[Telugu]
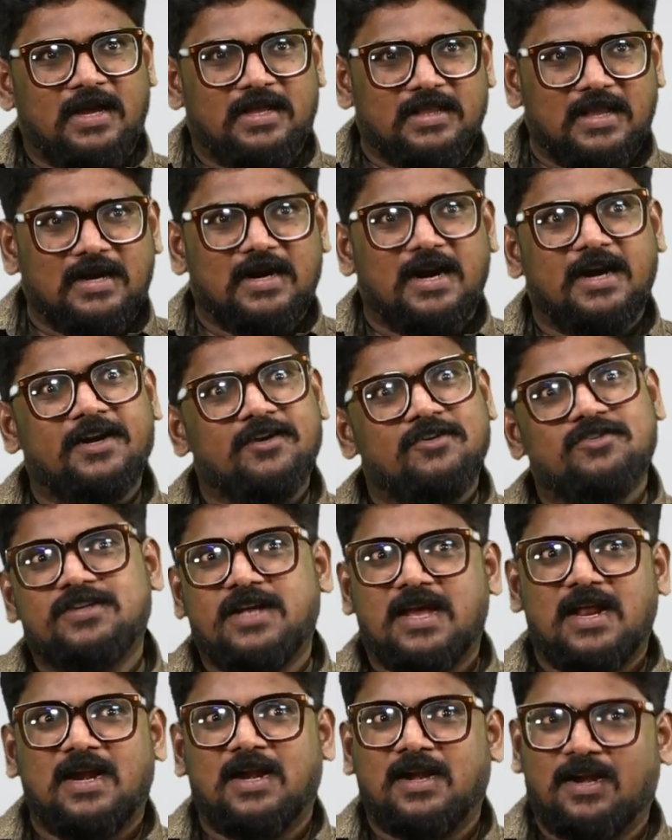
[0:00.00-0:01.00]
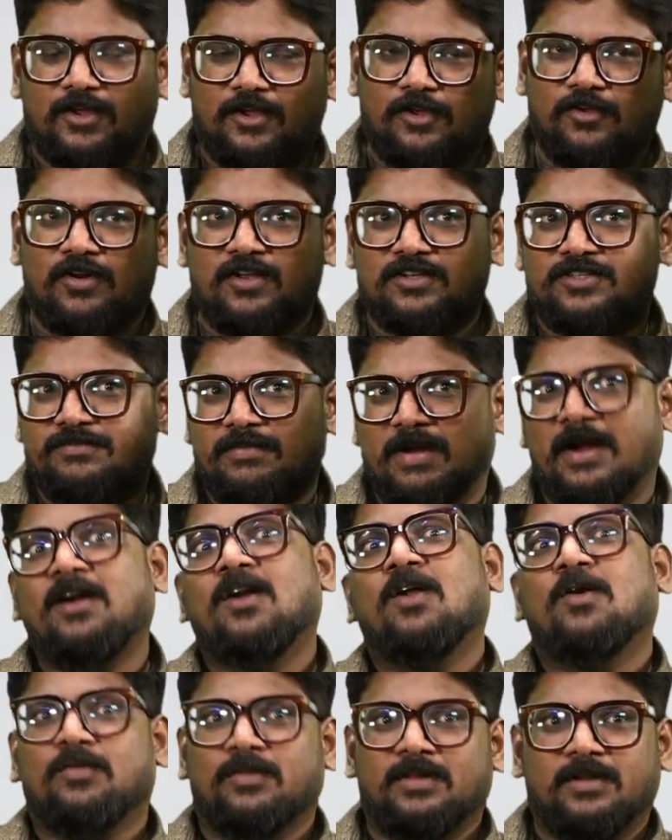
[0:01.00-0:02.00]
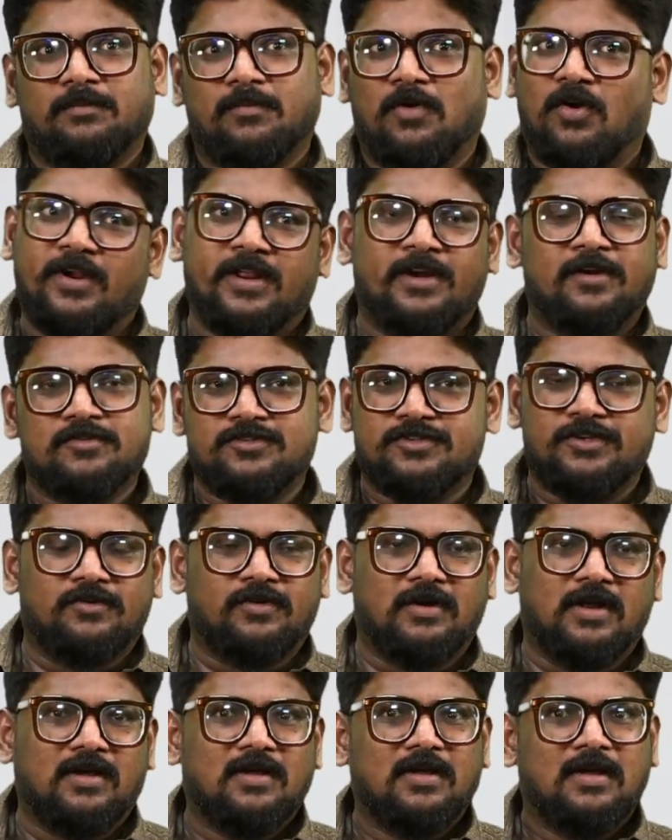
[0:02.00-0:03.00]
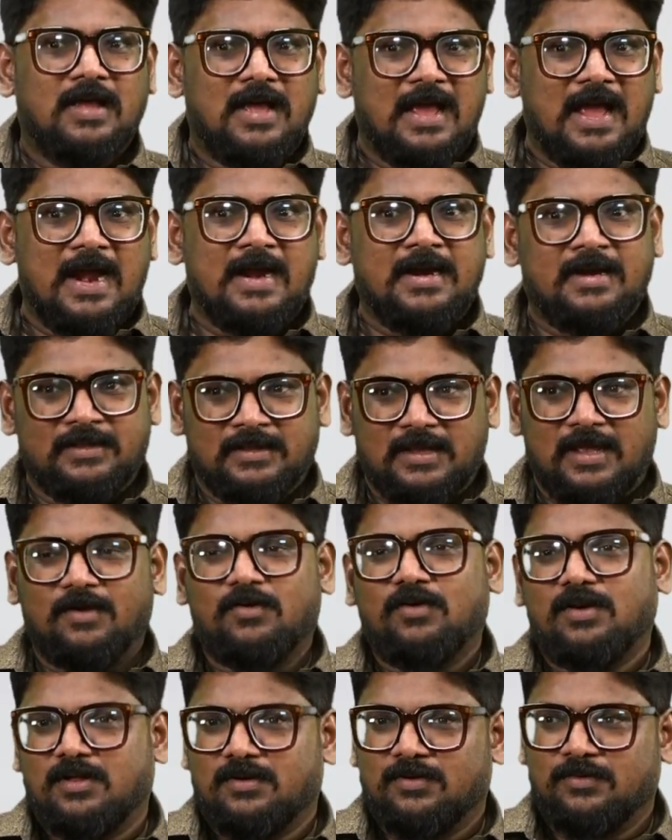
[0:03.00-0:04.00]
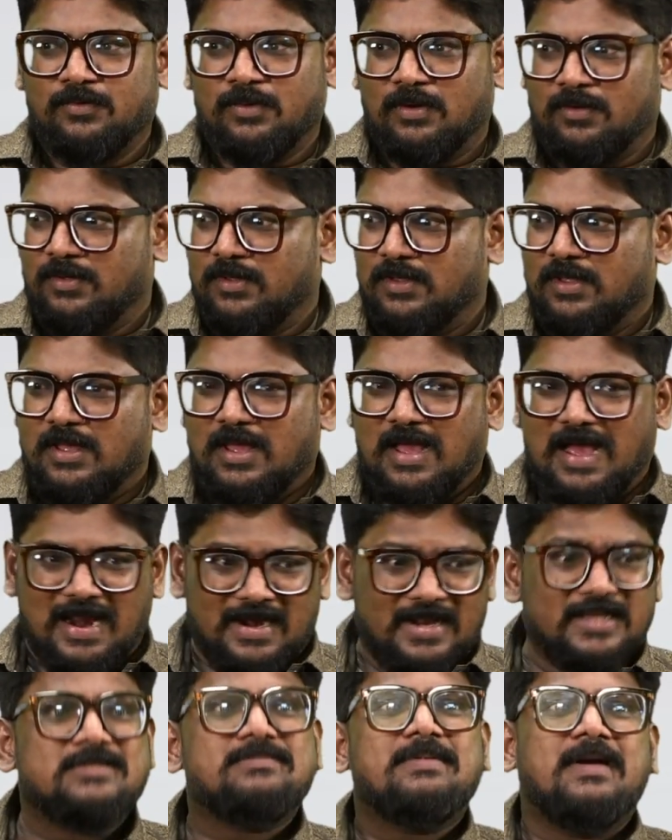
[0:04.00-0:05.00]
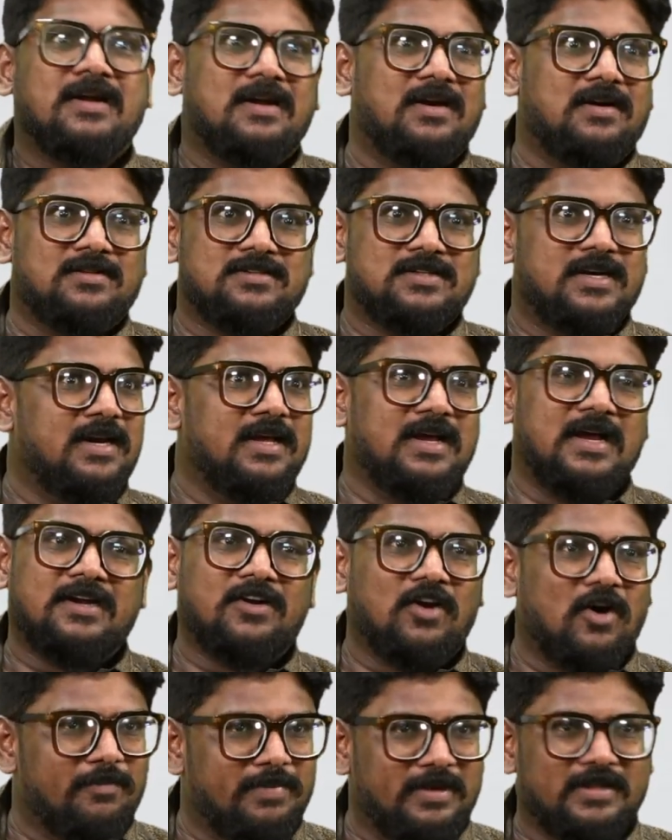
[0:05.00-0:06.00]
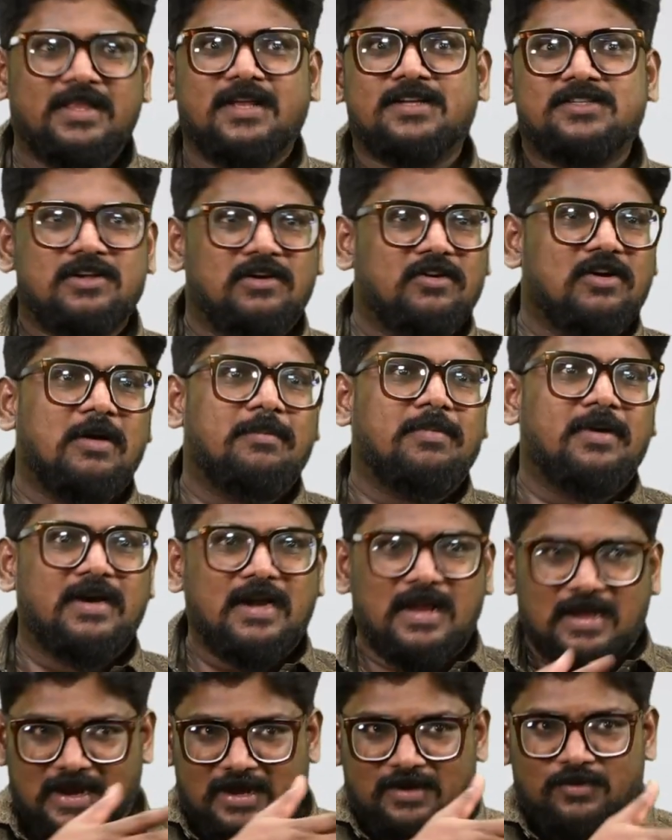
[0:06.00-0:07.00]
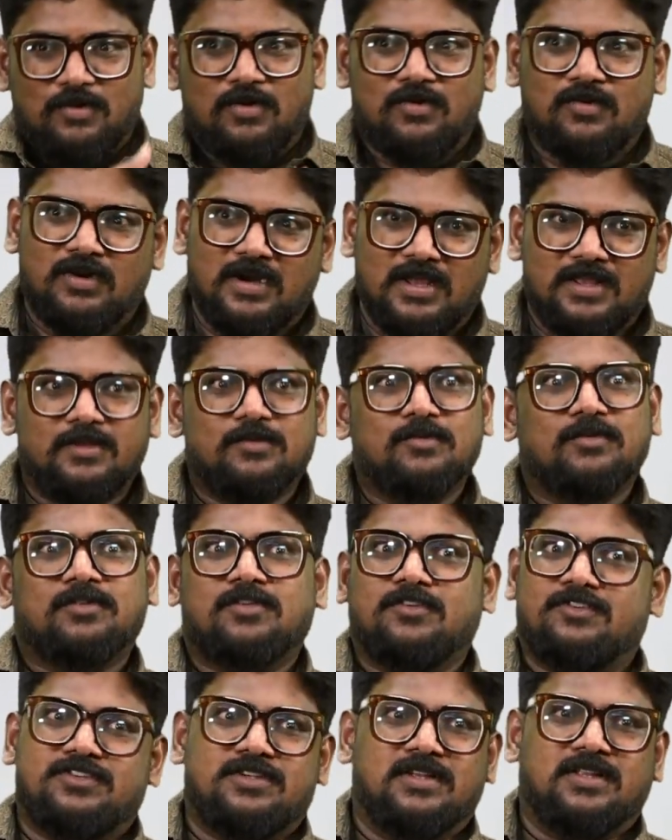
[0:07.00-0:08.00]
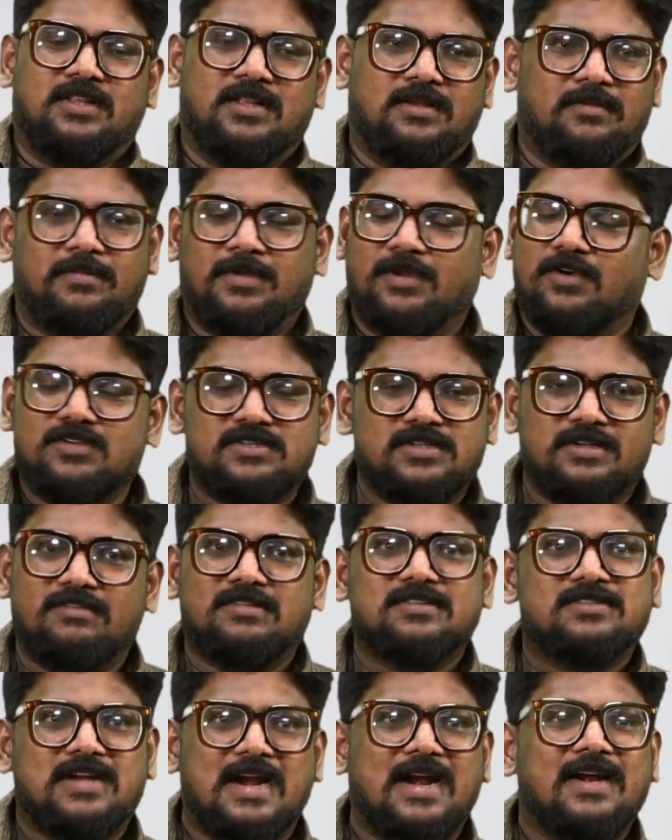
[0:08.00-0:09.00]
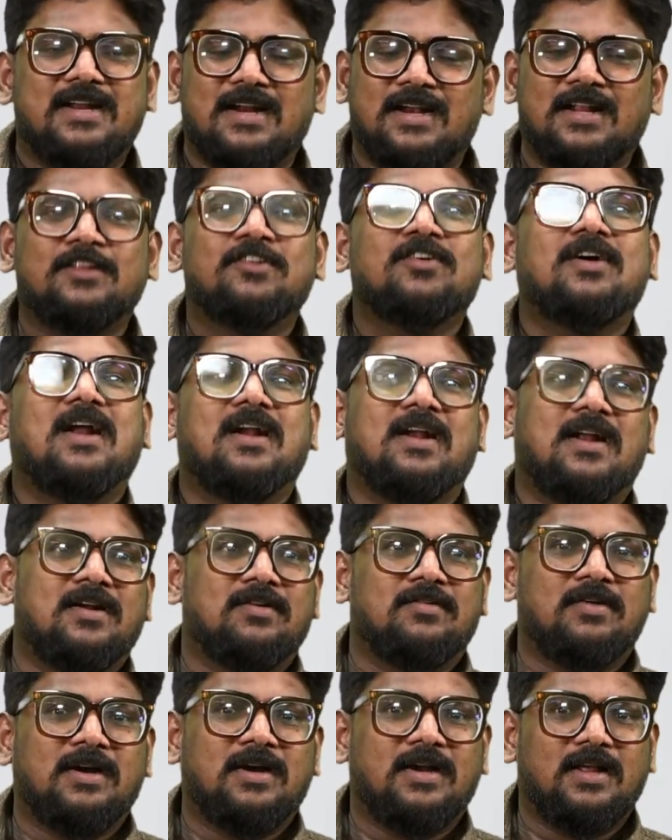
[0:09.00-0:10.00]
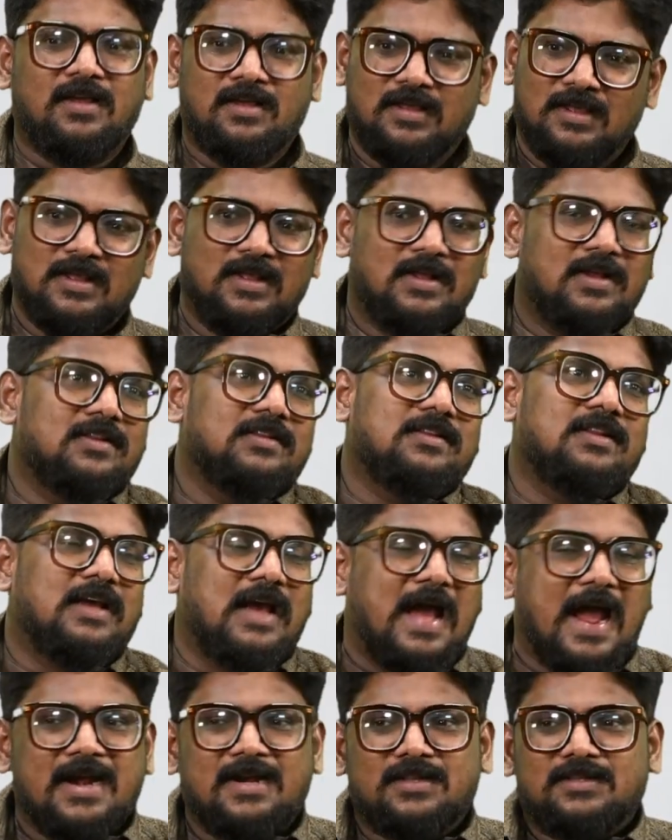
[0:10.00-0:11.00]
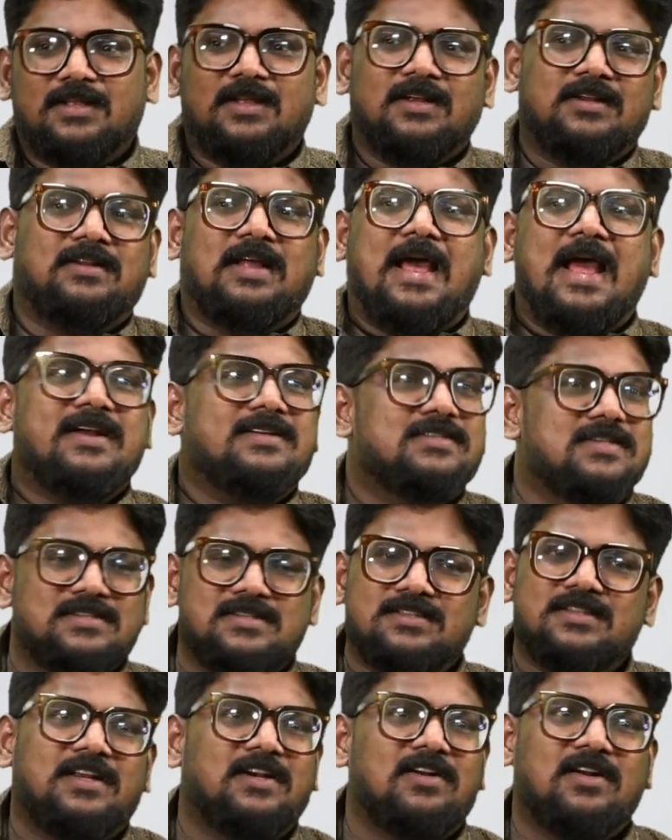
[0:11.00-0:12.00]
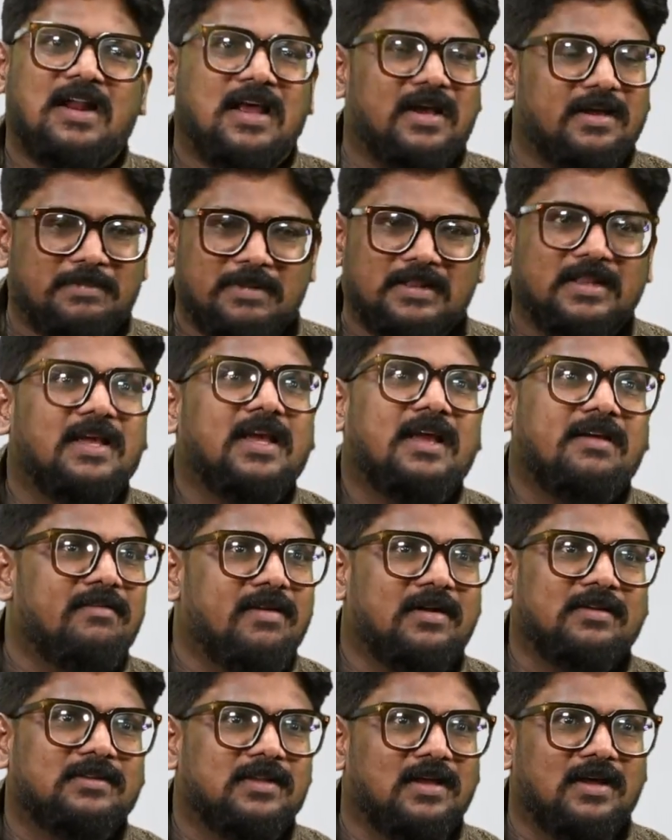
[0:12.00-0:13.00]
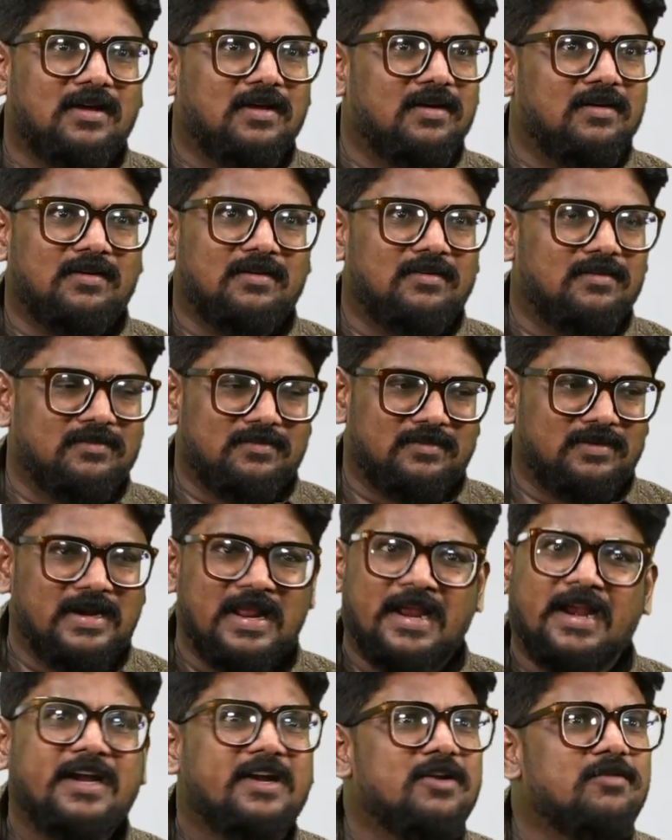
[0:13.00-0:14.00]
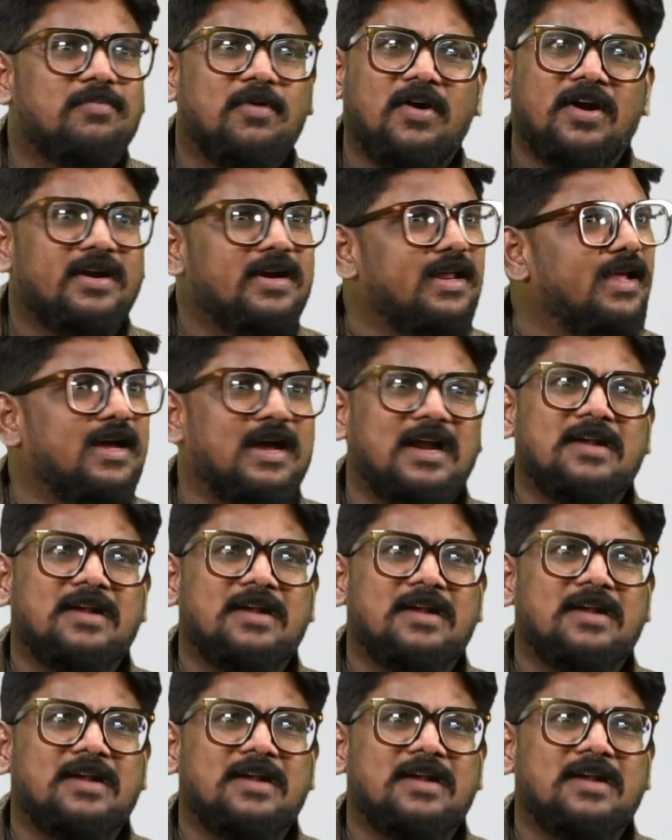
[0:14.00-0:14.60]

ఇంకా దాన్ని కంటిన్యూ చేయాలన్న క్యూరియాసిటీ మైండ్లో ఉంది మార్నింగ్ నుంచి కూడా అండ్ ఇందాక కూడా నువ్వు అన్ఎక్స్పెక్టెడ్ జేడీగా టాపిక్ తెచ్చావు కాబట్టి నాకు అనుకోకుండా ఇది గుర్తొచ్చింది బికాస్ హీ వాజ్ రైట్ అని ఎందుకు అన్నాను అంటే ఆయన యాక్ట్ చేసిన దీంట్లో నాకు పెద్ద గేమ్ అంత నెగిటివ్ పాయింట్ ఏం